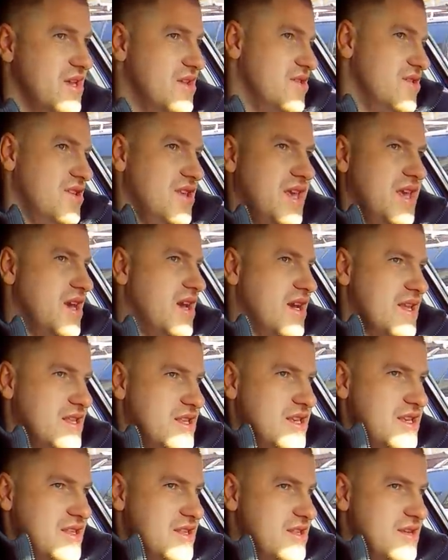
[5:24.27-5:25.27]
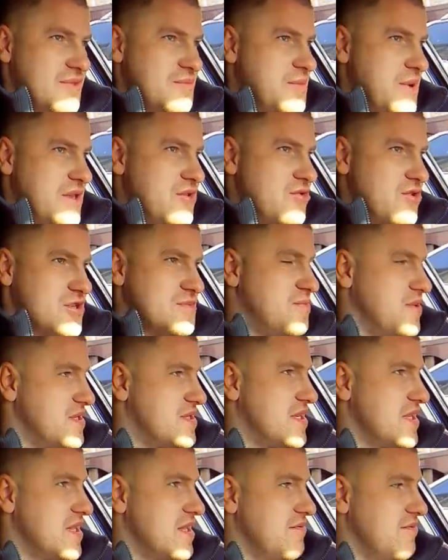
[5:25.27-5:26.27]
Ни один не понес
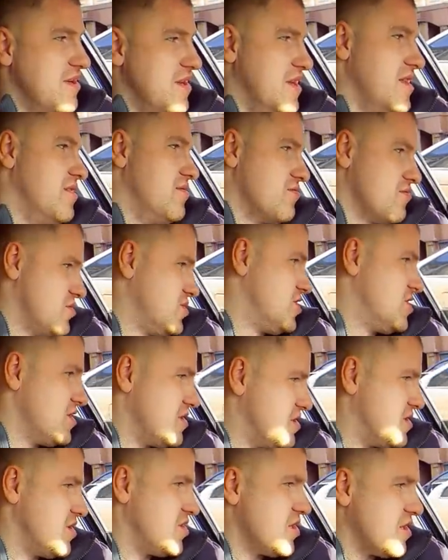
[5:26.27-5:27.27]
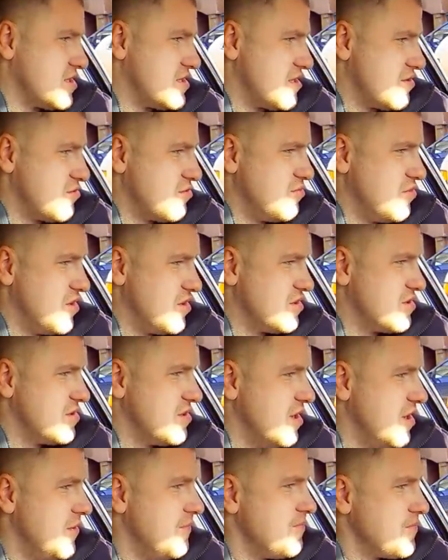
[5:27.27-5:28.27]
постановление. Ну, сейчас, я думаю,
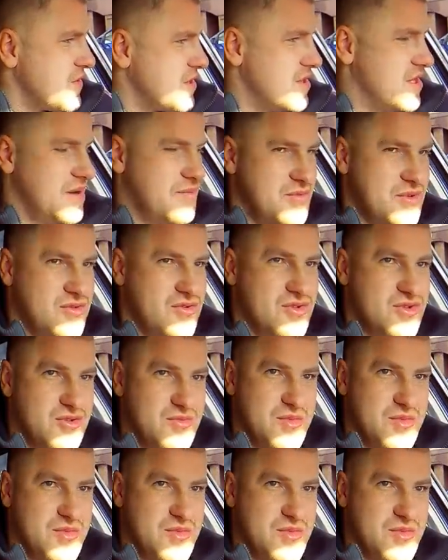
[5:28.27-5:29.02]
добьюсь.